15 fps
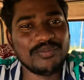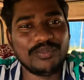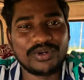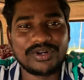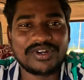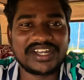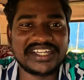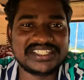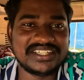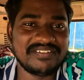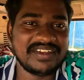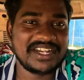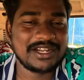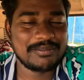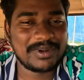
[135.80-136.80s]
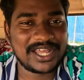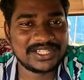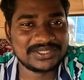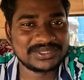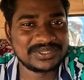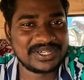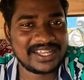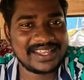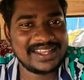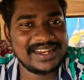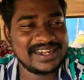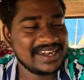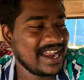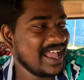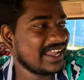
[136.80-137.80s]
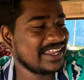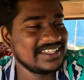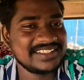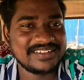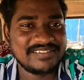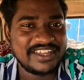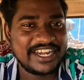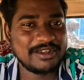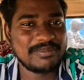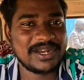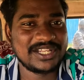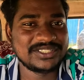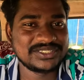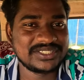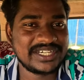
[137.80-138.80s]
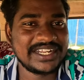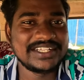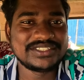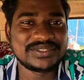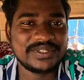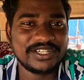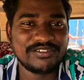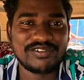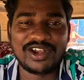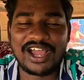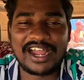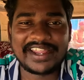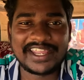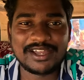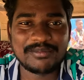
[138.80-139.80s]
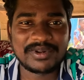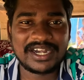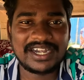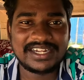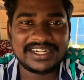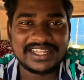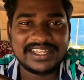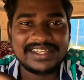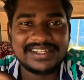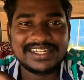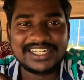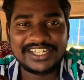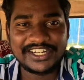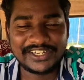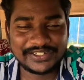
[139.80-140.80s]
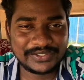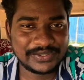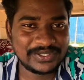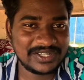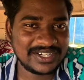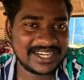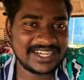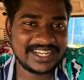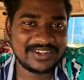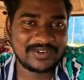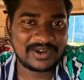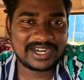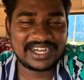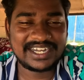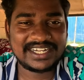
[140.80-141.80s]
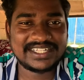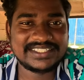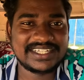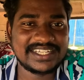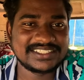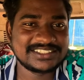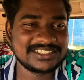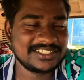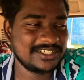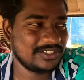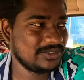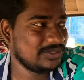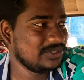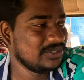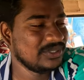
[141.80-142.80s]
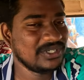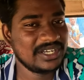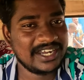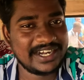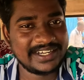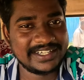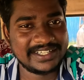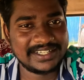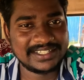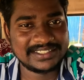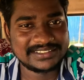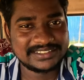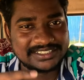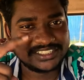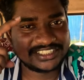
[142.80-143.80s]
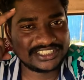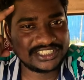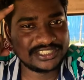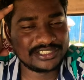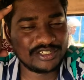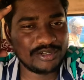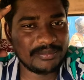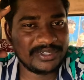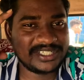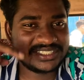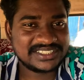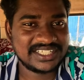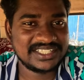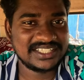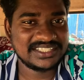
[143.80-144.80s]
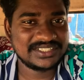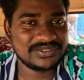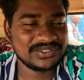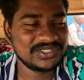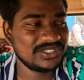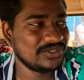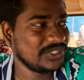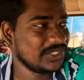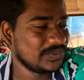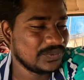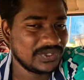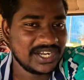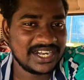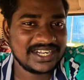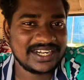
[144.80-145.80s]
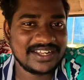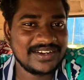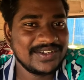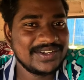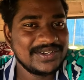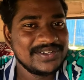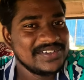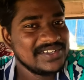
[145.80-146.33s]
బ్రోకైతే వేరే ప్లాన్స్ ఉన్నాయి నాకైతే వేరే ప్లాన్స్ ఉన్నాయి సో ఈ వ్లాగ్ ఏమరా అంటే ఇండివిజువల్గా నేను ఒక్కడనే చేస్తున్నాను అండ్ ఈ సిక్స్టీ కిలోమీటర్స్ ఏదైతే ఉందో ఈ ఉగాండాలో